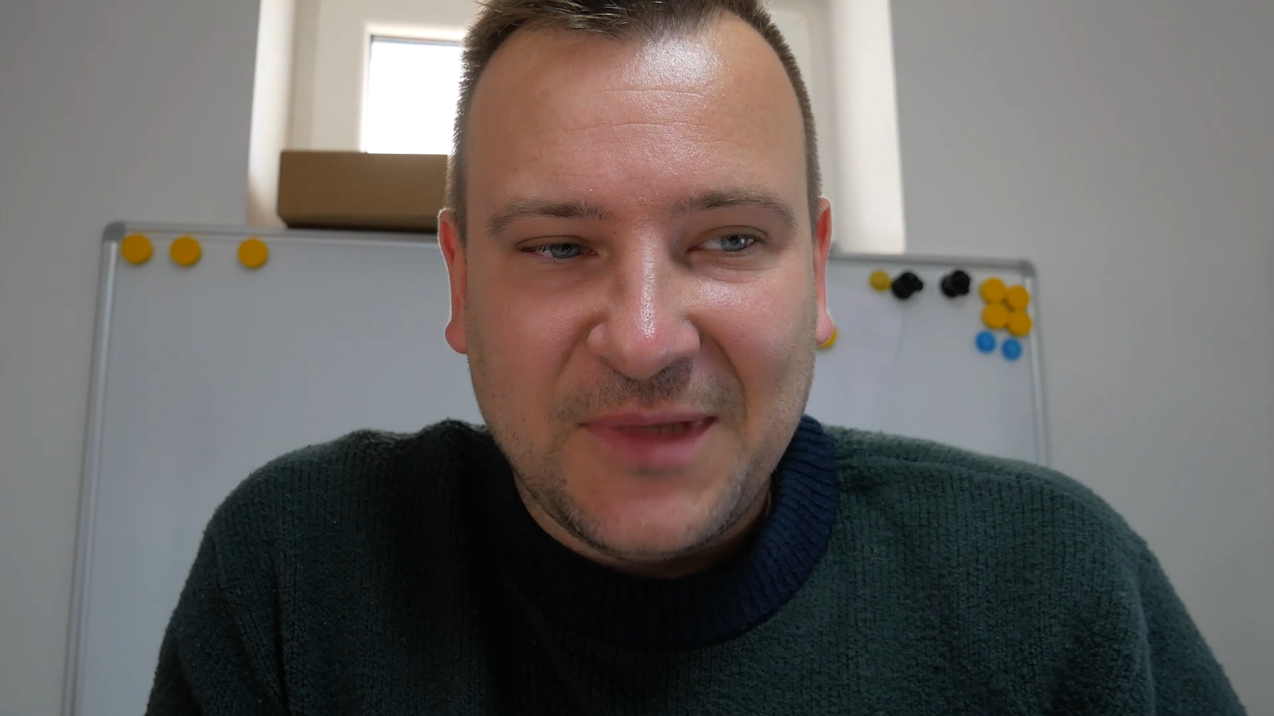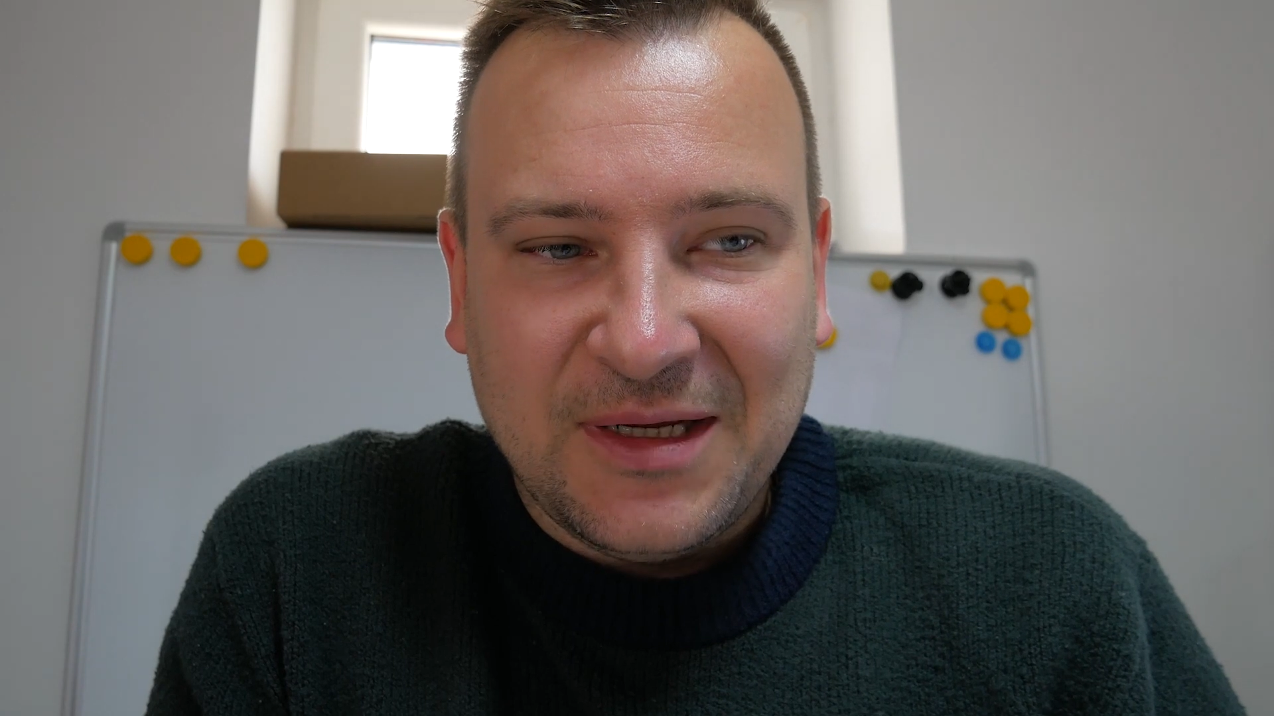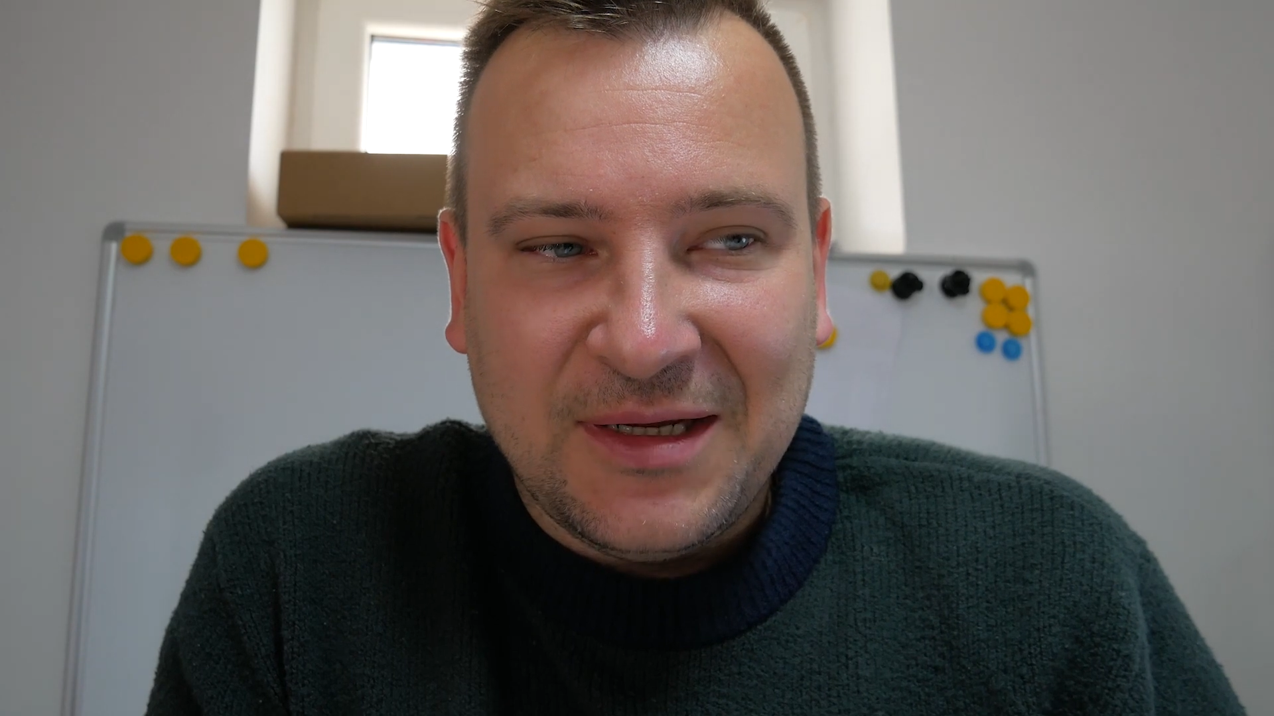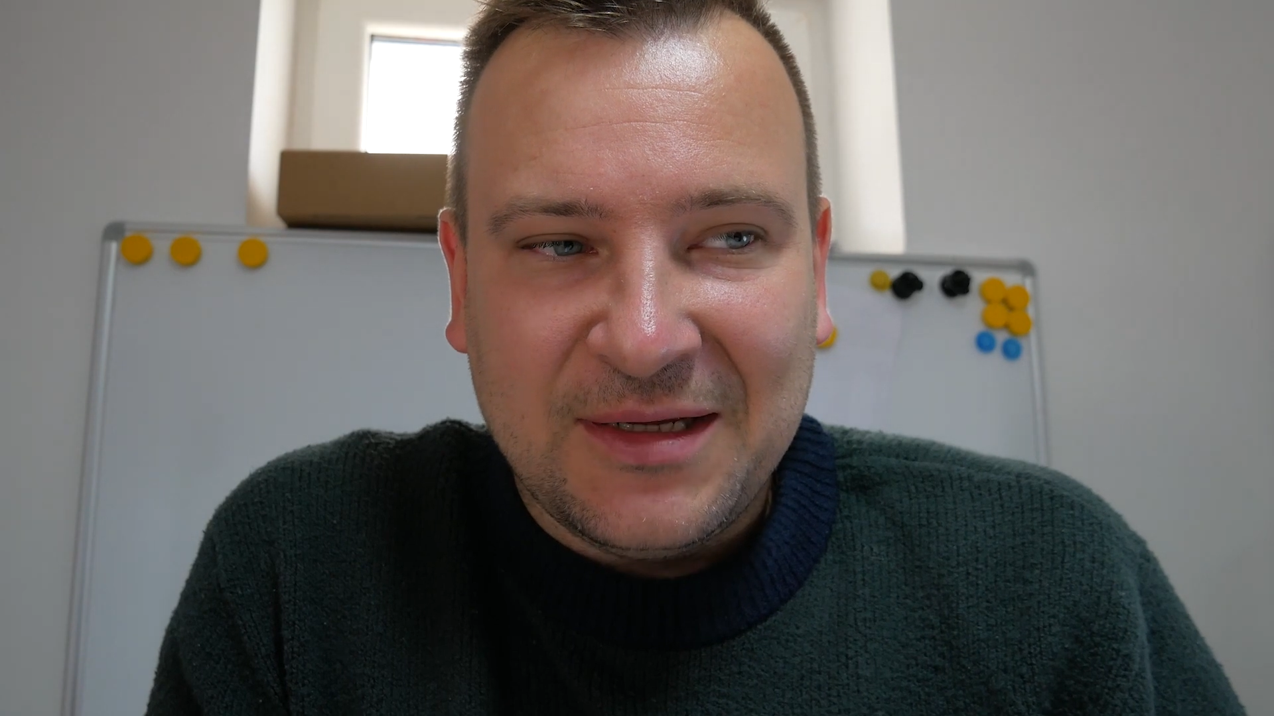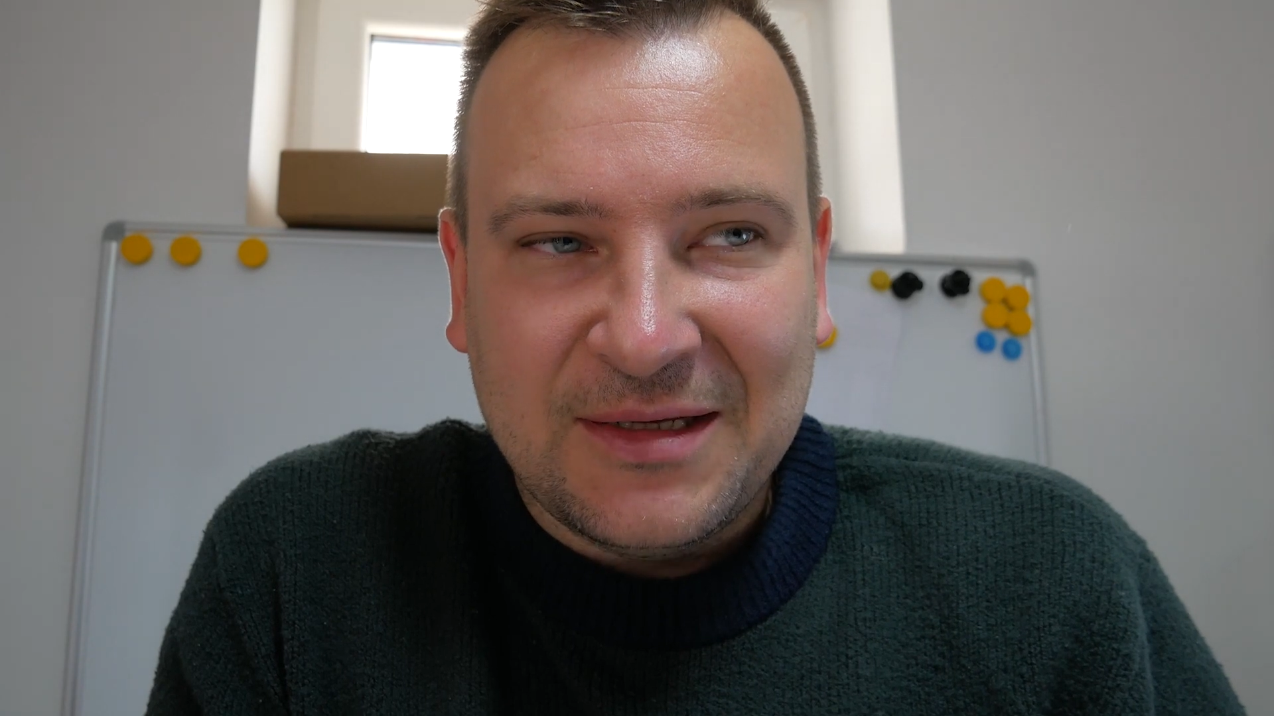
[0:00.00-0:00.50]

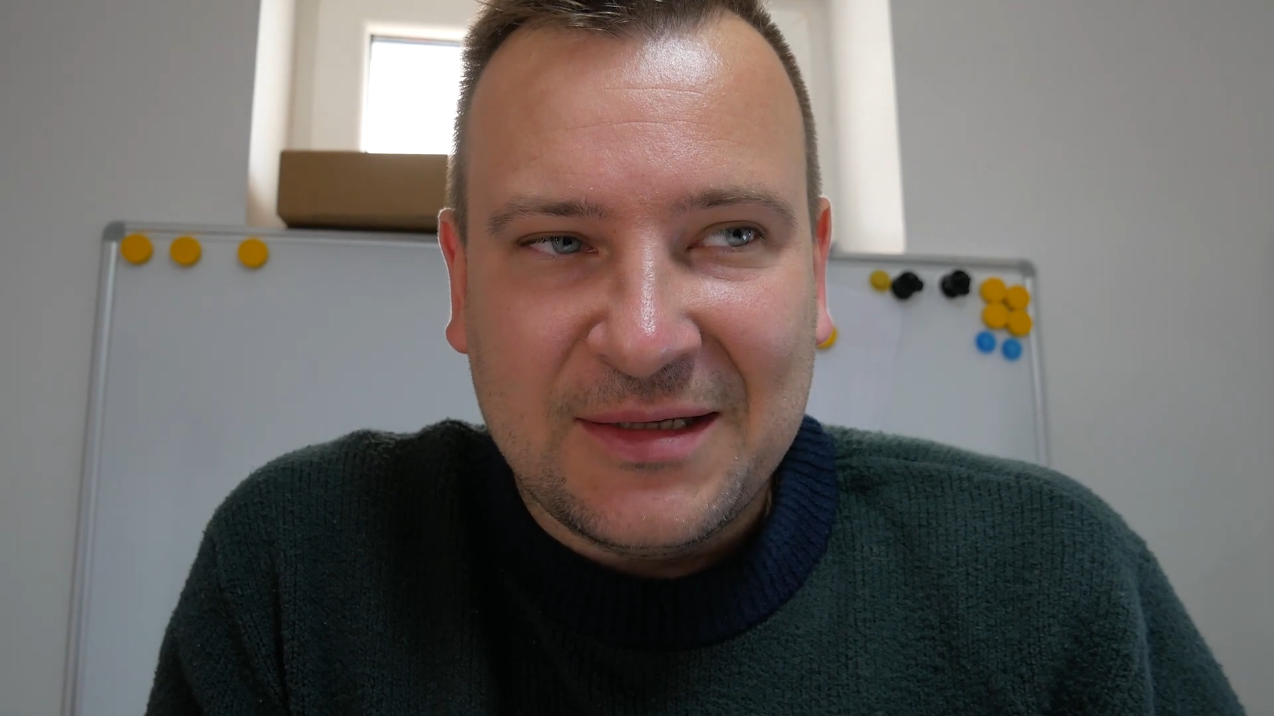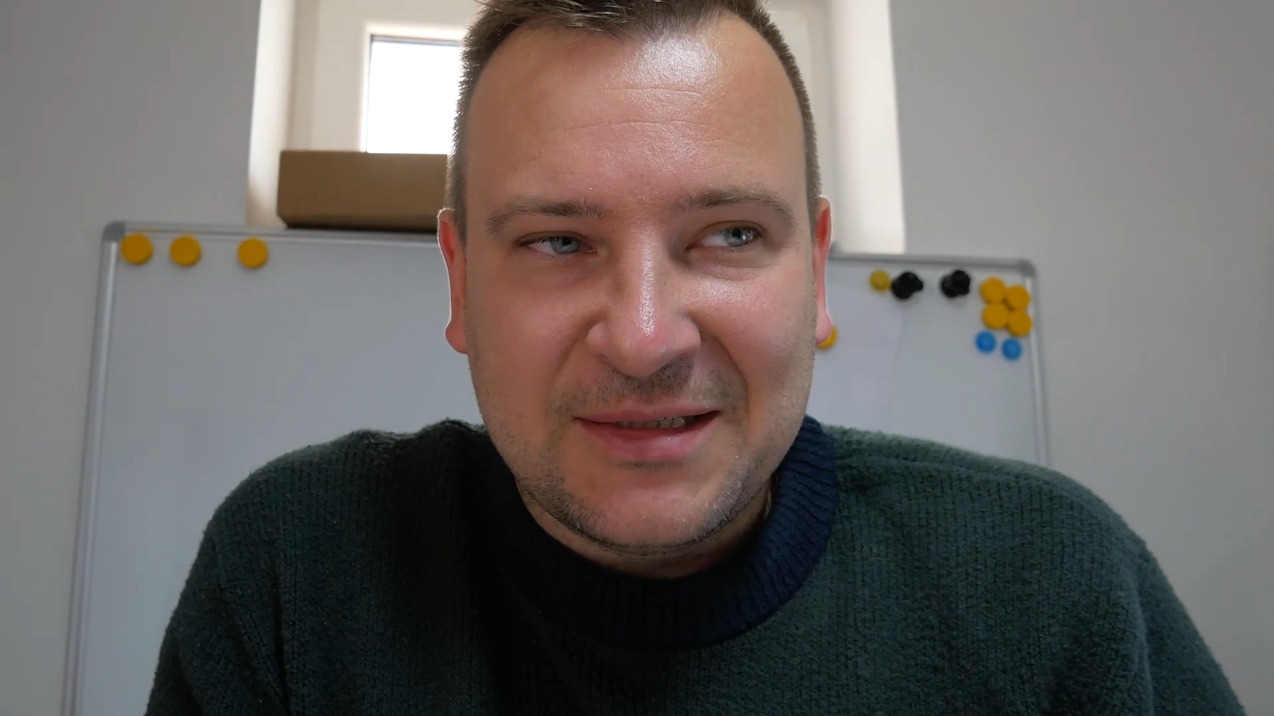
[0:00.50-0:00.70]
E,